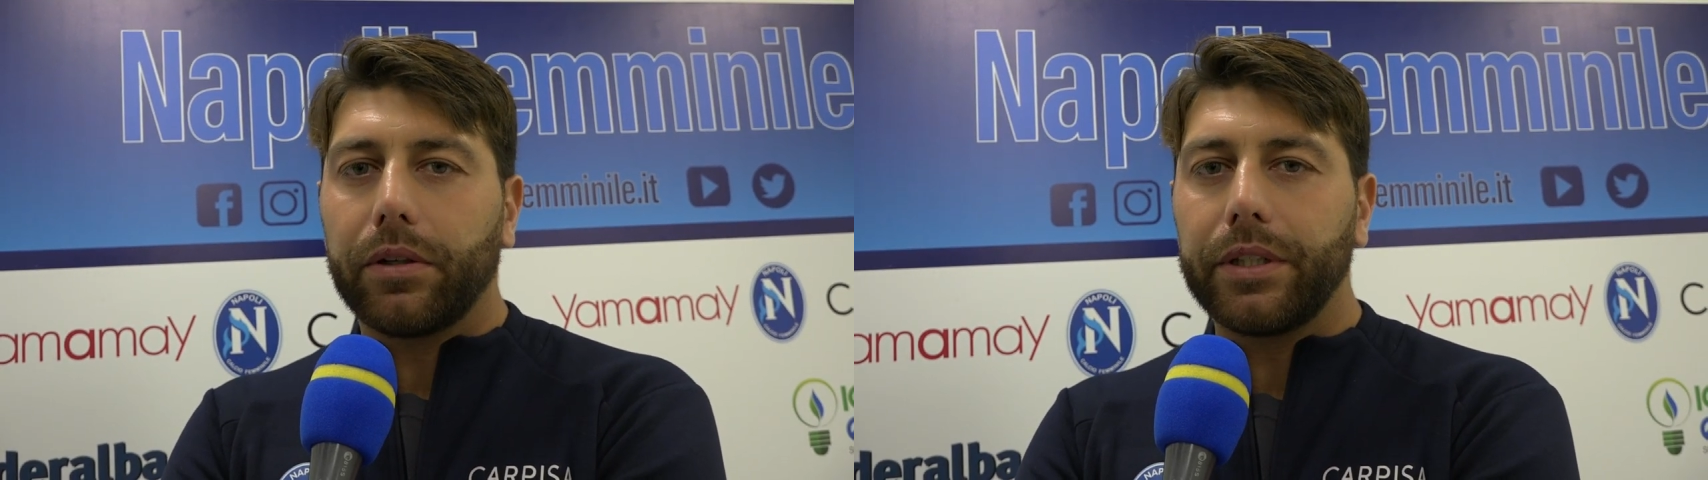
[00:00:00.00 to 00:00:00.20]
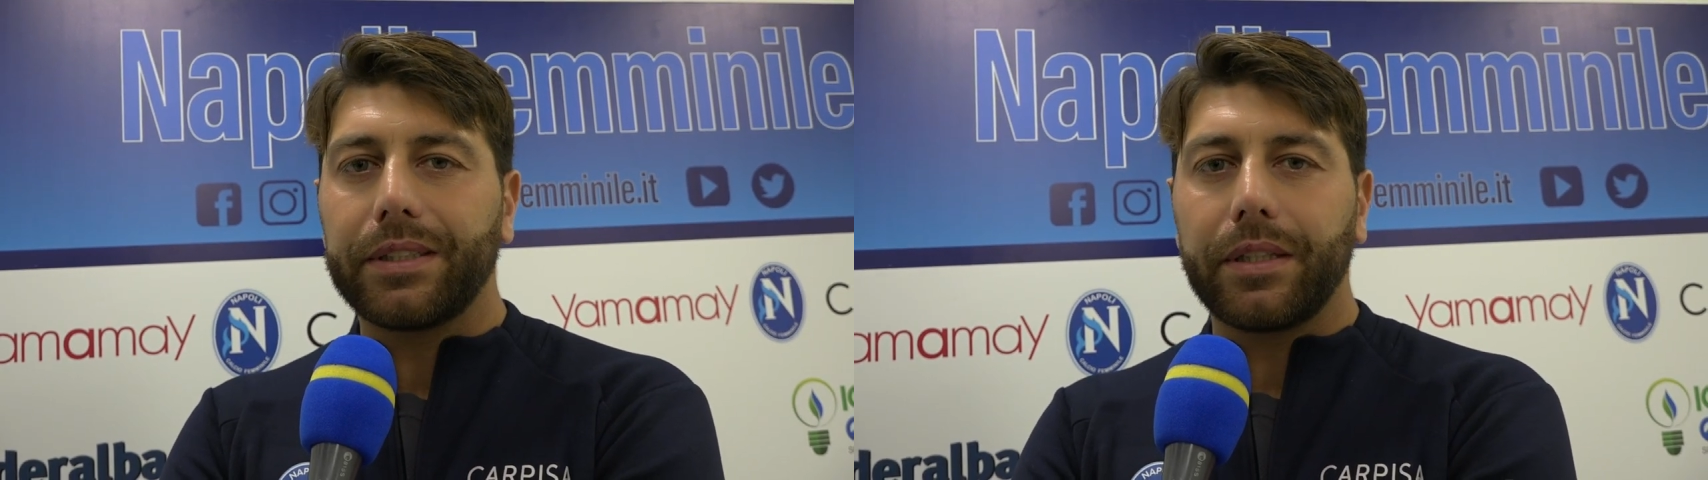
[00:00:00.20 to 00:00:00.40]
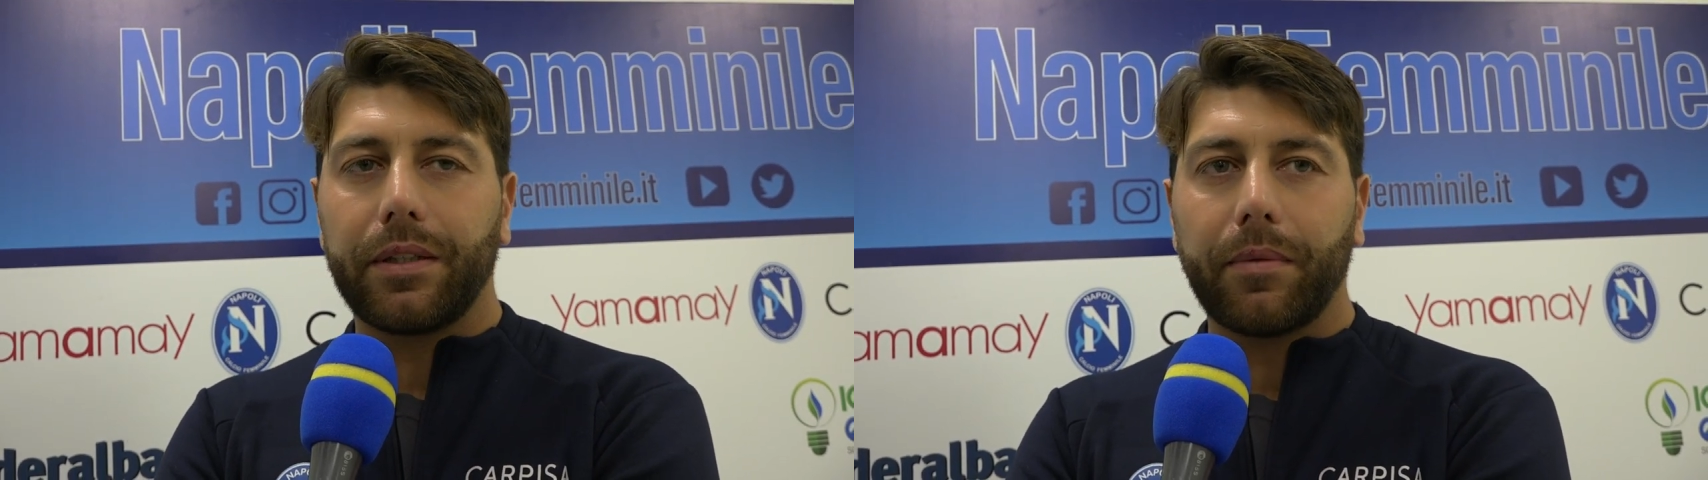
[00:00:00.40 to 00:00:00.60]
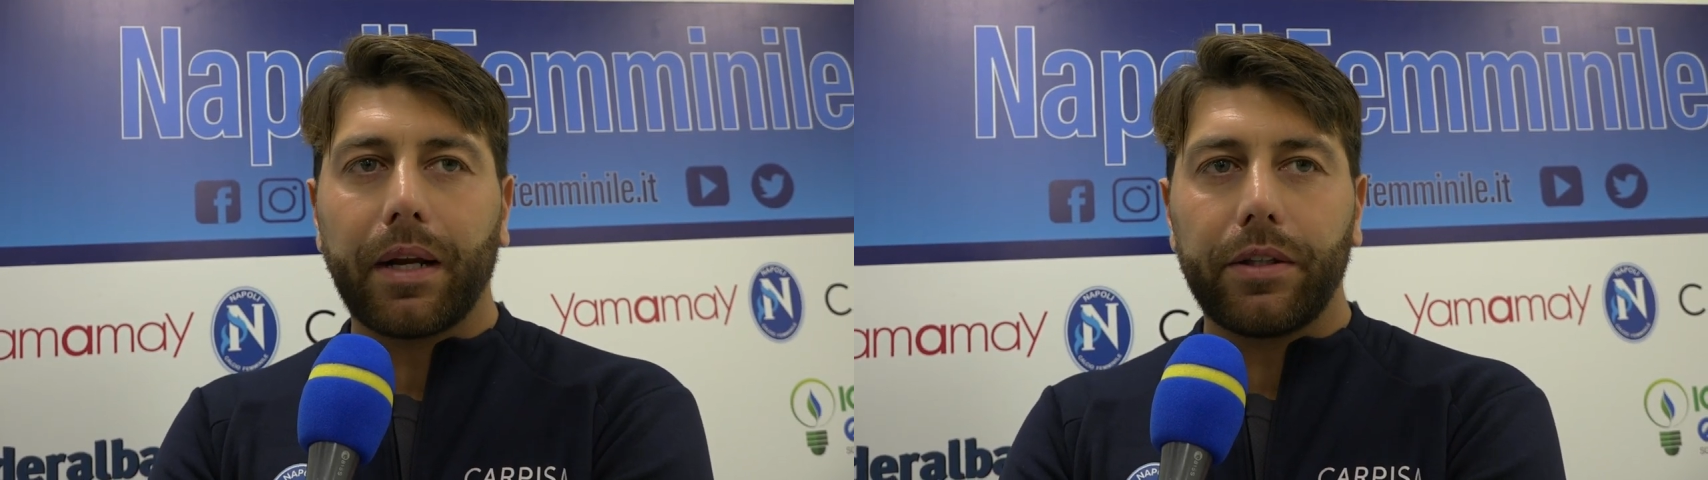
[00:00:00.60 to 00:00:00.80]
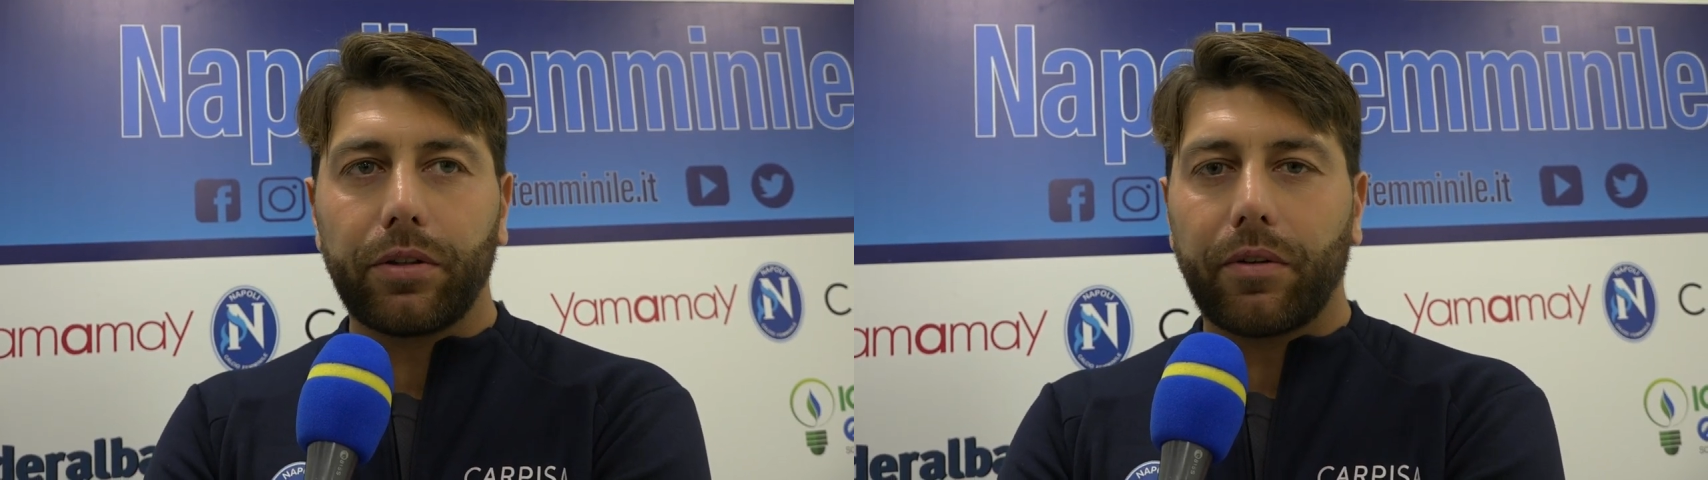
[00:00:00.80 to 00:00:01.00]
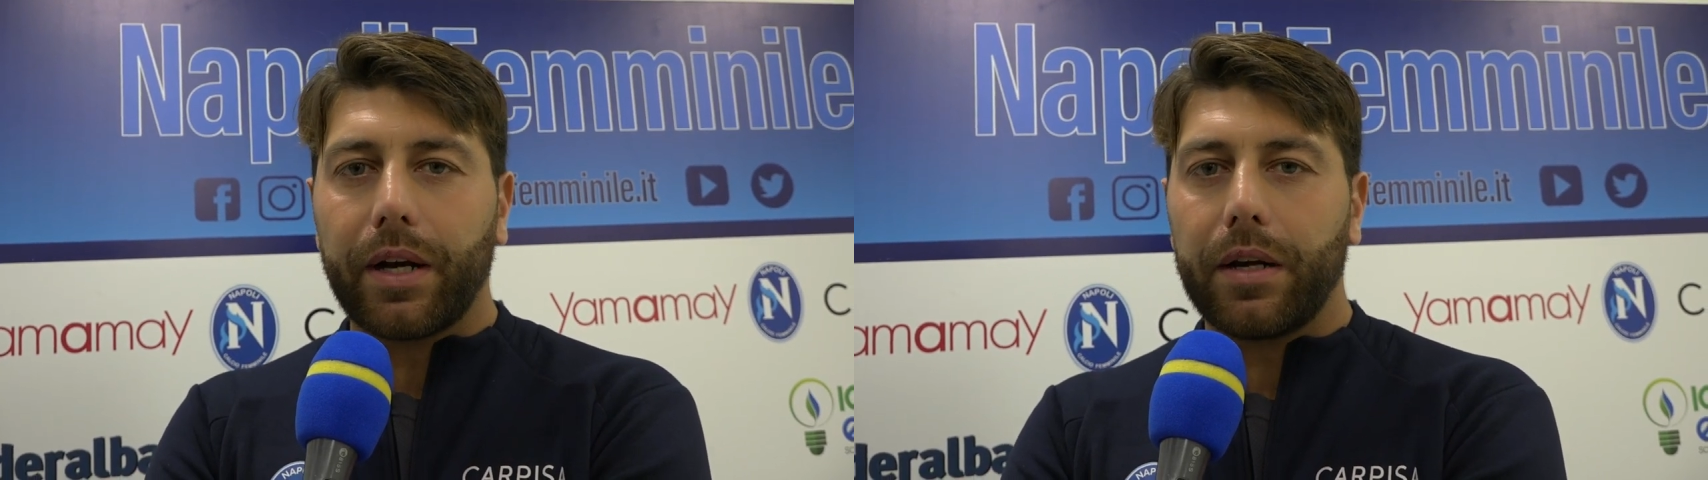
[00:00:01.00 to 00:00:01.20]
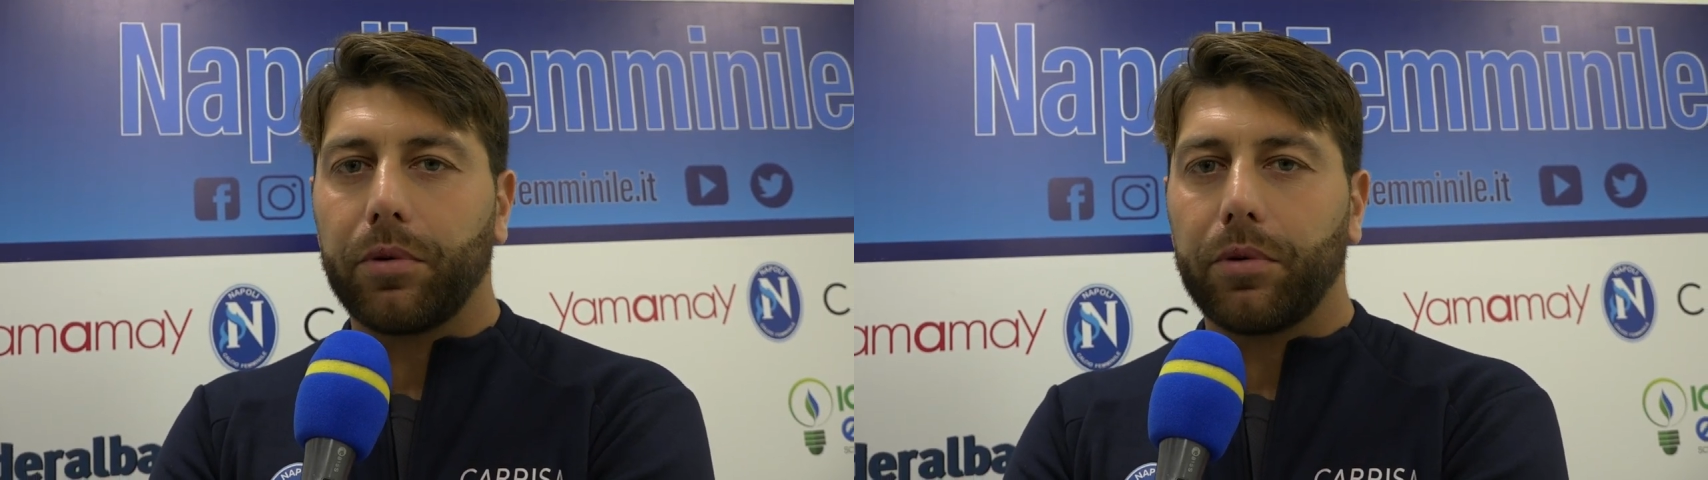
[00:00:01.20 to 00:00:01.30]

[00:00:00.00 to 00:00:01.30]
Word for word: ogni settimana di trovare le